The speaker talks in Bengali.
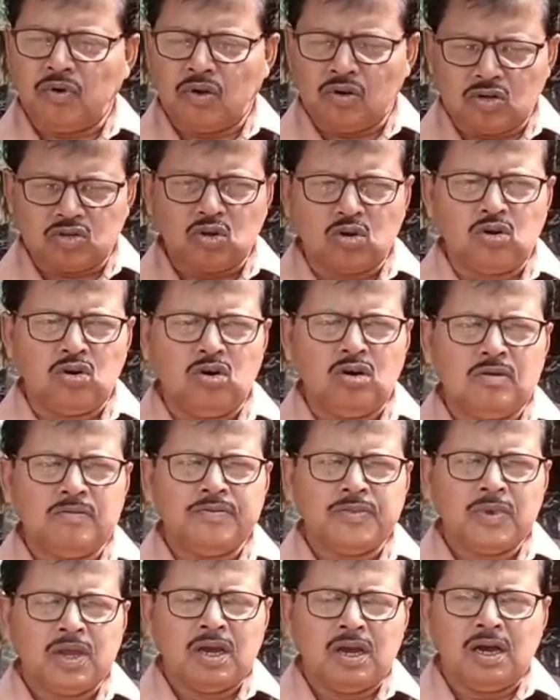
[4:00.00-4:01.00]
ফলত
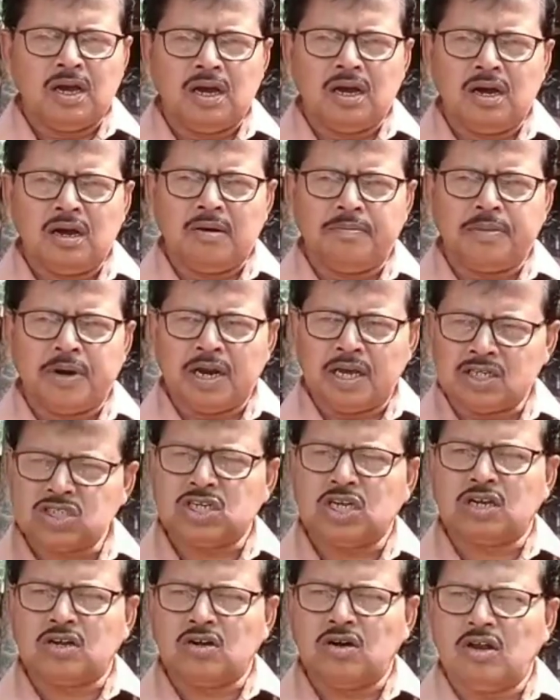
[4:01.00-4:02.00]
পাড়ায়
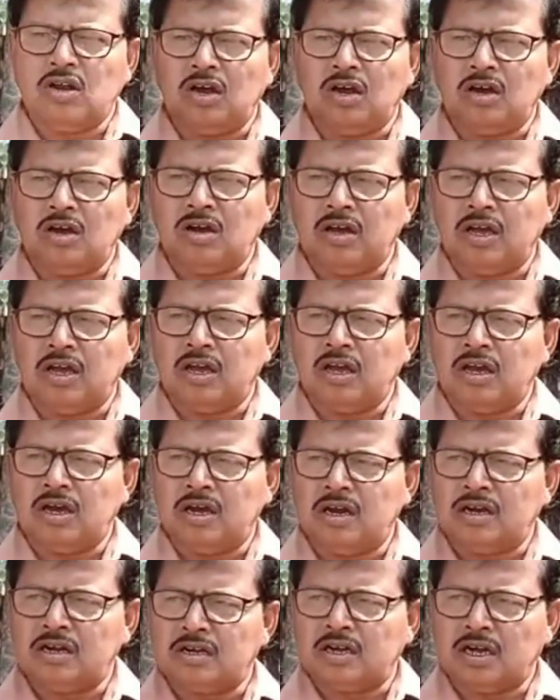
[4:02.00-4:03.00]

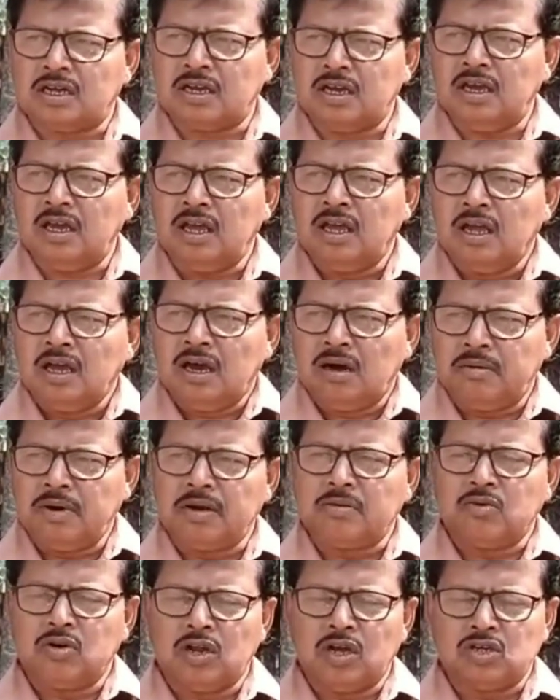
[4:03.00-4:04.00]
শিক্ষালয়টাকে
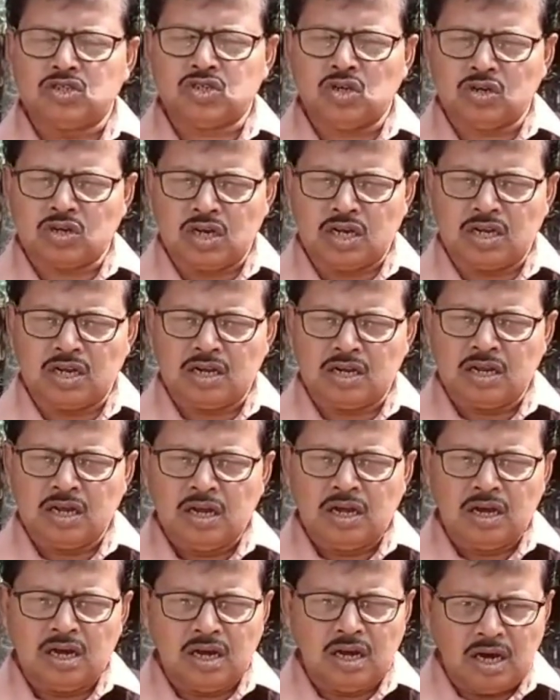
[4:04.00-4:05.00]
আমার মনে হয় সরকারের
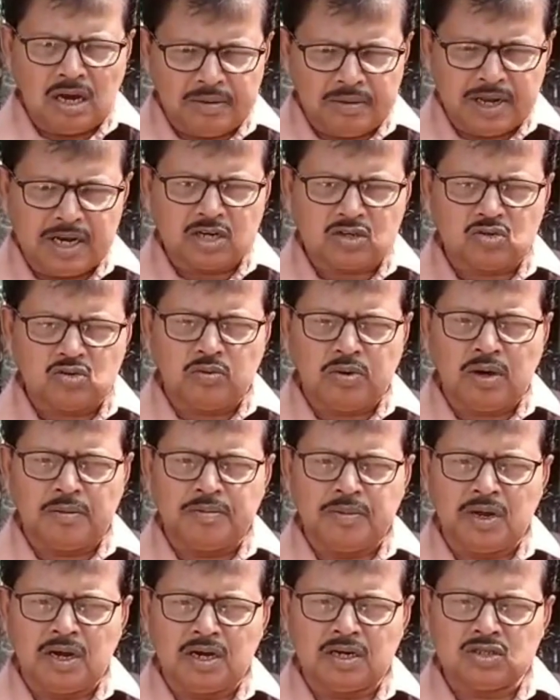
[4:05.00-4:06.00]
আবার একটু
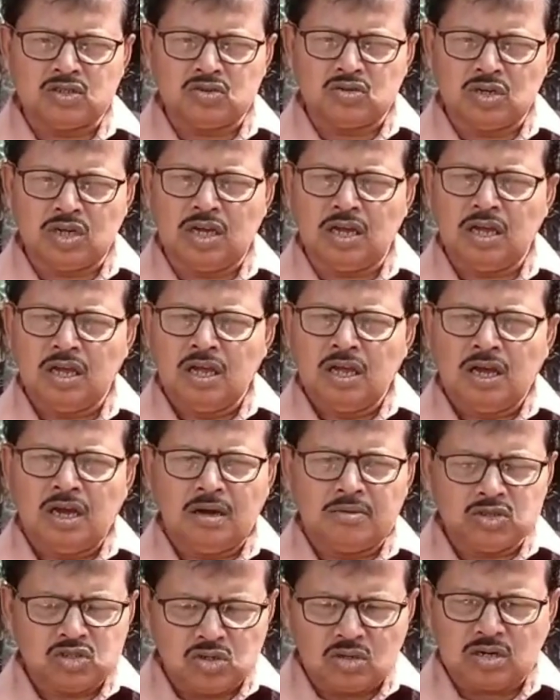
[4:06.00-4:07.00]
ভাবনার জন্যে
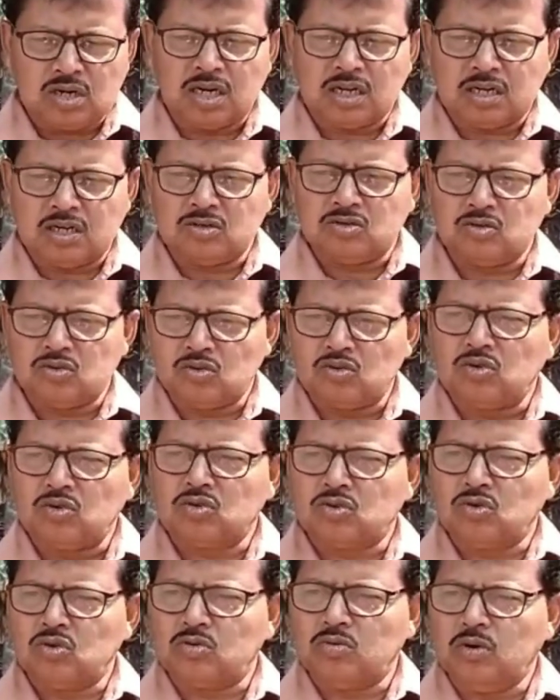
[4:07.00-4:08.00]
আমি সরকারের কাছে
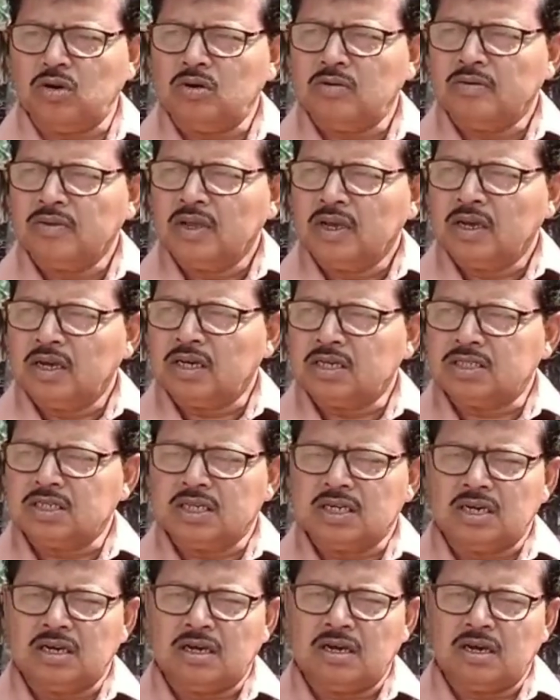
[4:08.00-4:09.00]
অনুরোধ করব
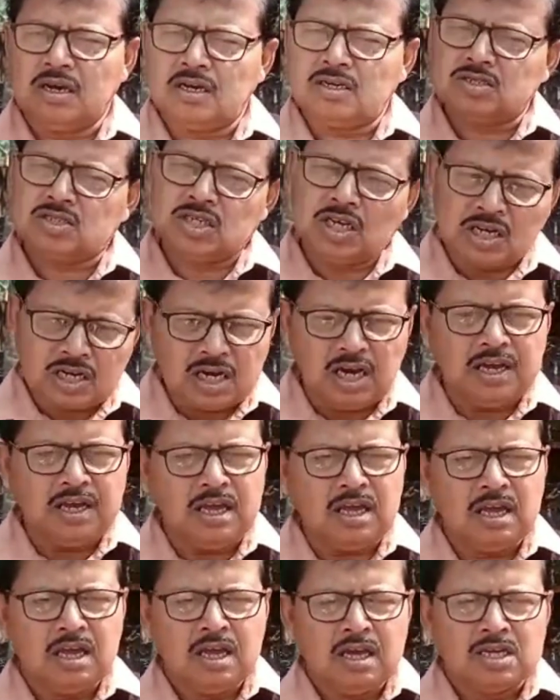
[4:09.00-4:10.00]
যে শিক্ষাই
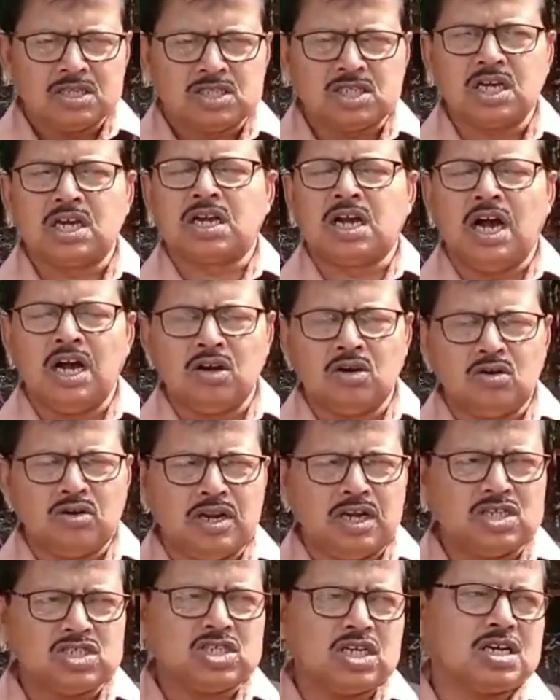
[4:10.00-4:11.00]

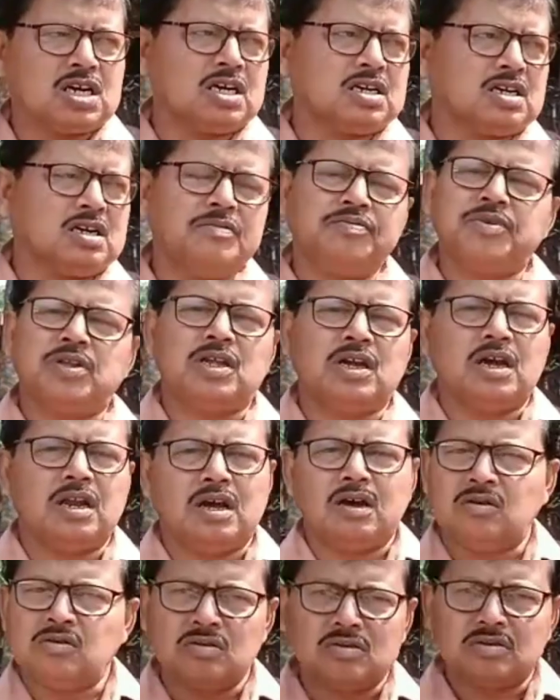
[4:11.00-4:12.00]
শিক্ষাঙ্গনেই শিক্ষাটাকে ফিরিয়ে
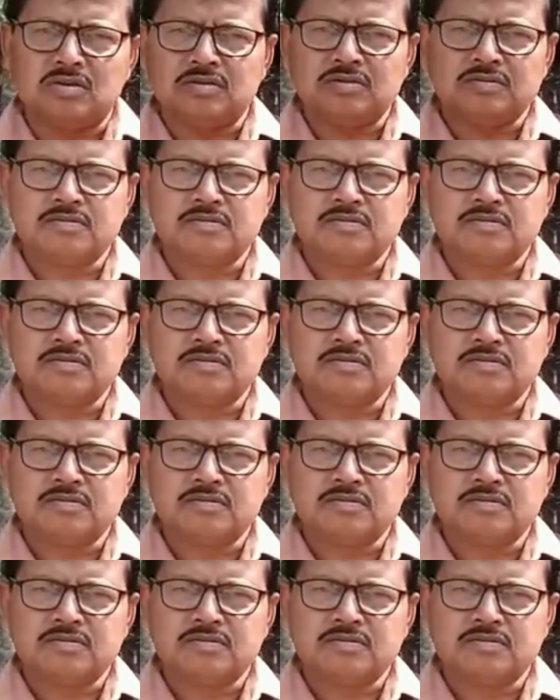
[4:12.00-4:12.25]
আনা হোক